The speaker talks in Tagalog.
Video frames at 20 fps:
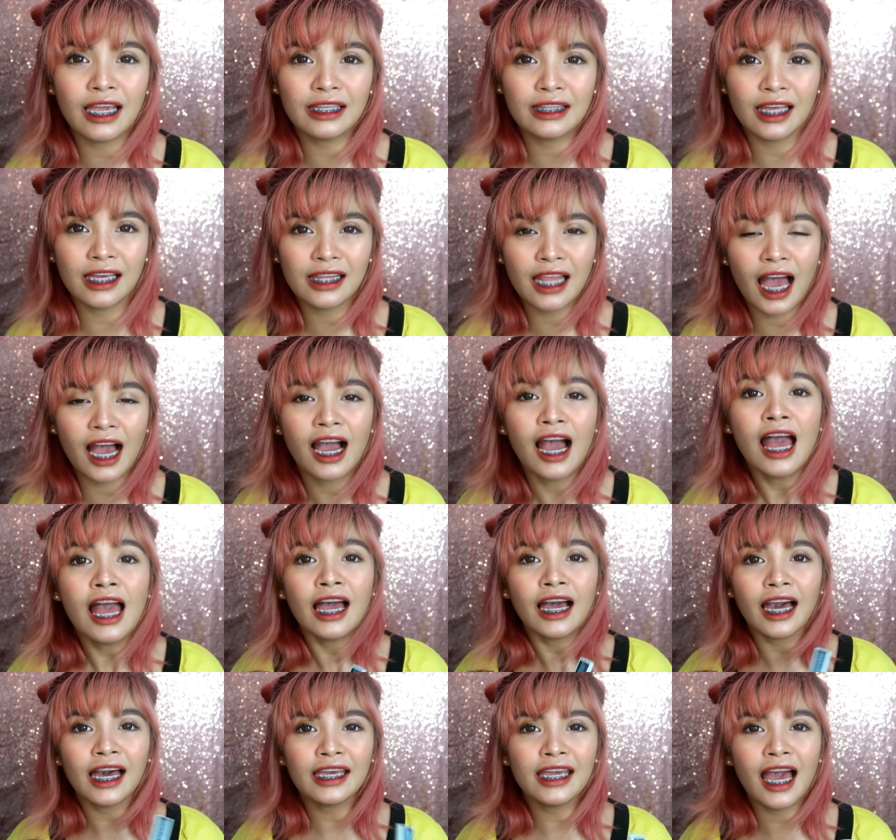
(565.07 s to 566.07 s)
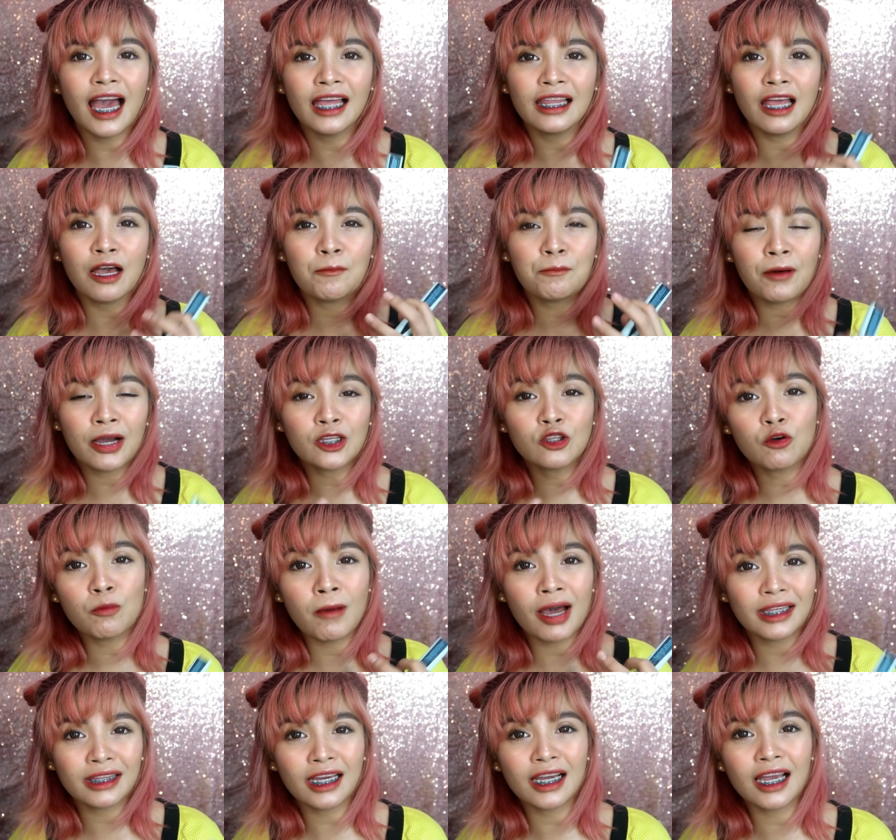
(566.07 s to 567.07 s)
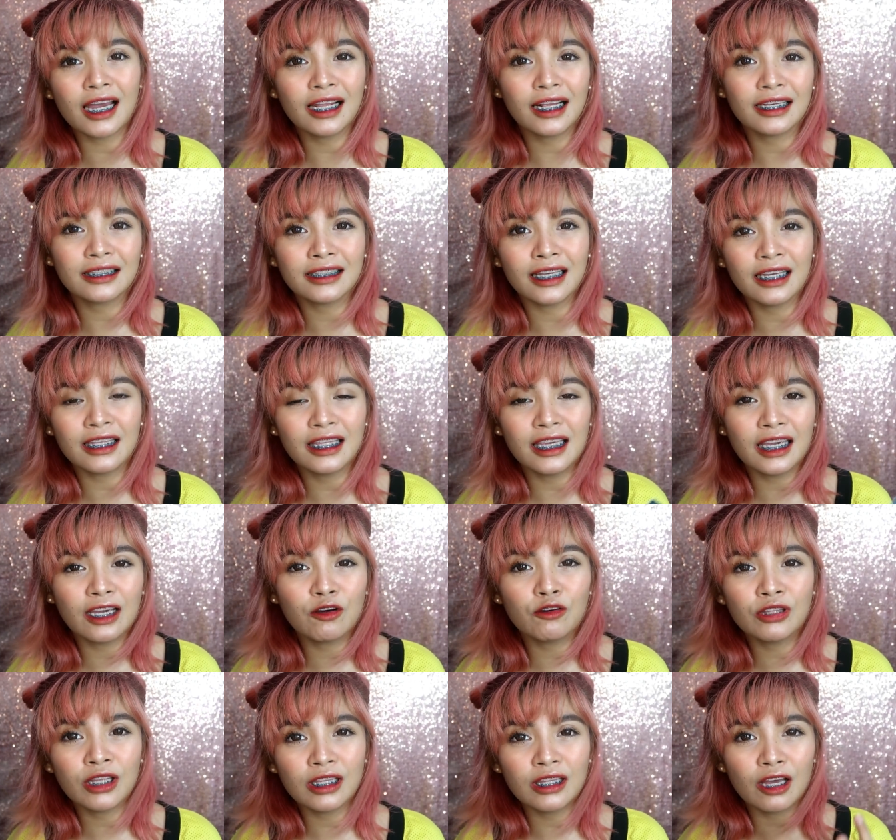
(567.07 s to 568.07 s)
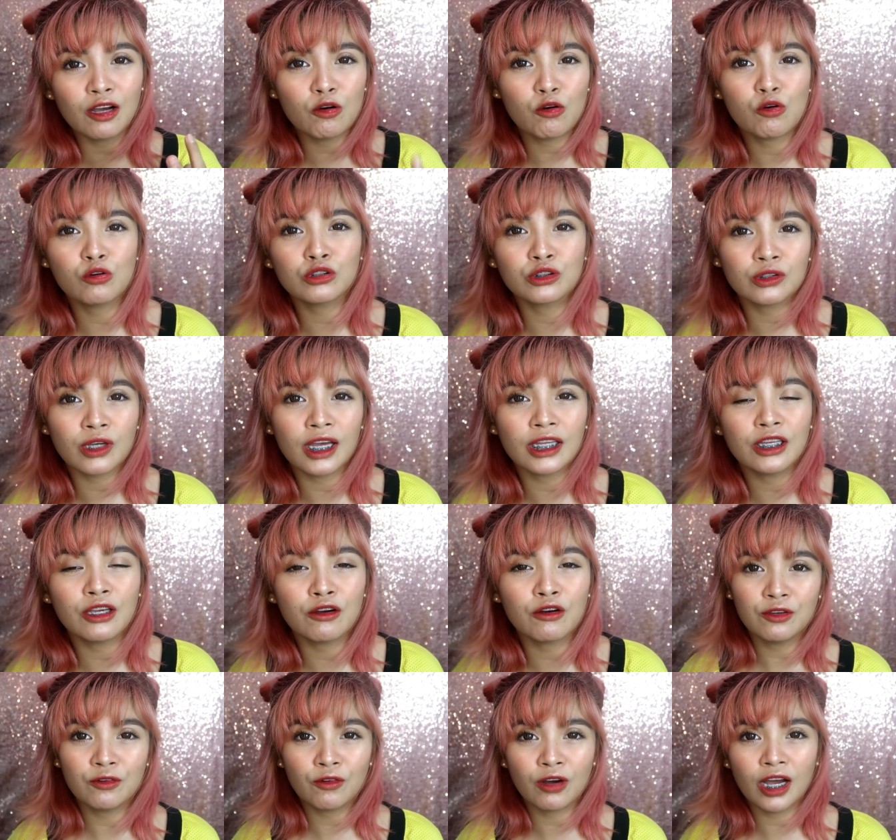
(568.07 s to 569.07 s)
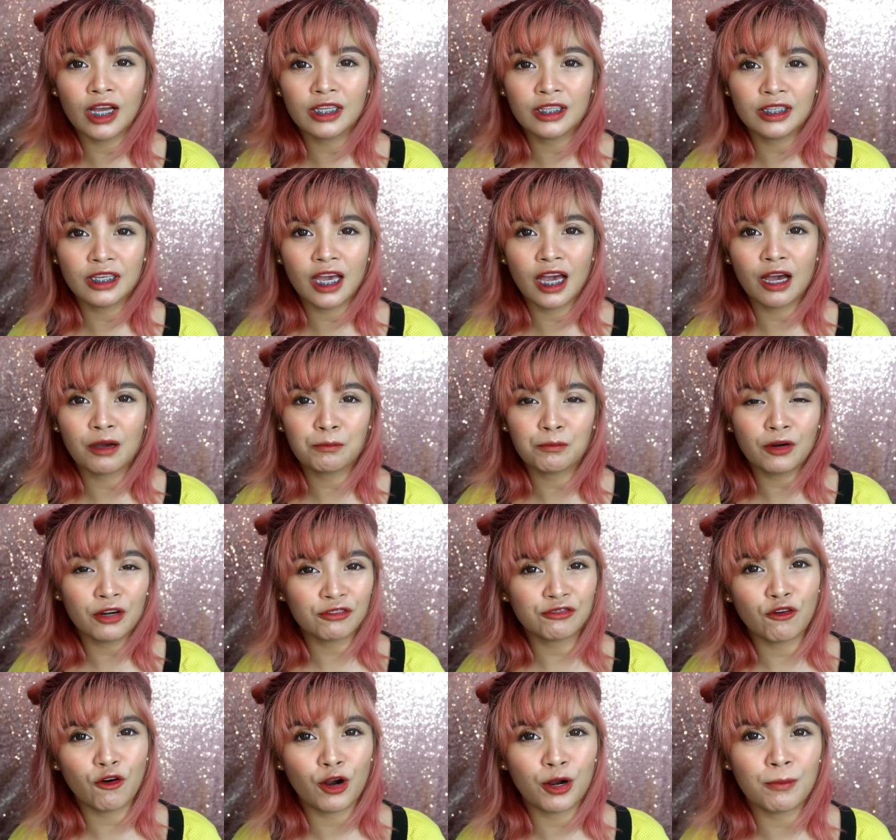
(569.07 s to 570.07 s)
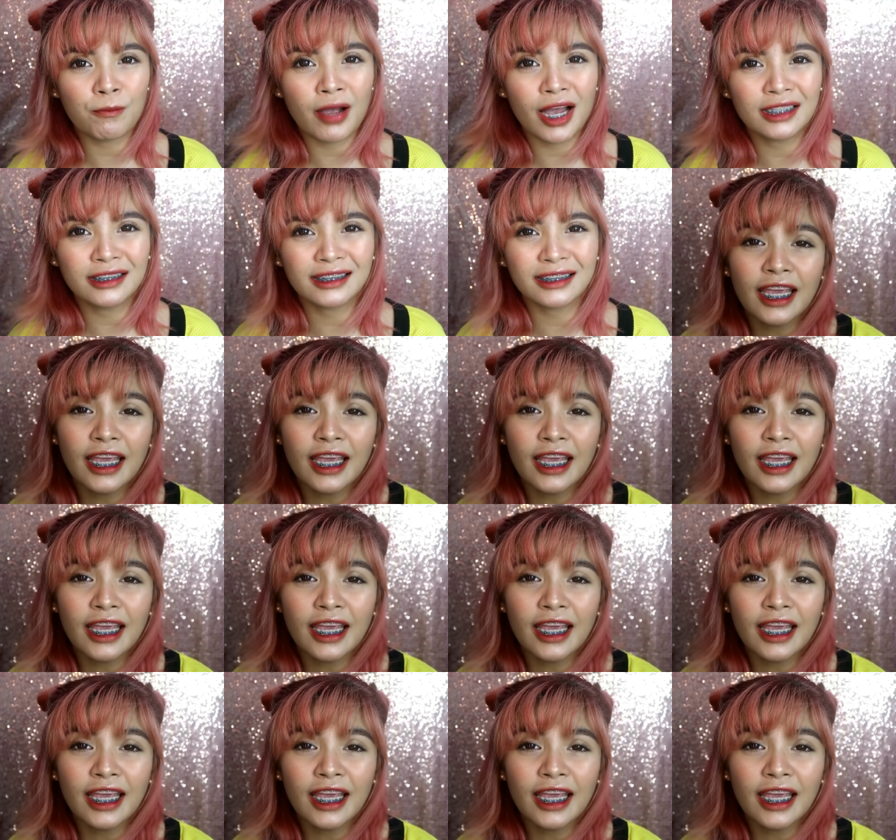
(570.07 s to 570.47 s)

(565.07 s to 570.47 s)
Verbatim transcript: na lang. Kaya lang, pag tumatagal kasi, hindi ko na nagugustuhan yung, yung kanyang performance.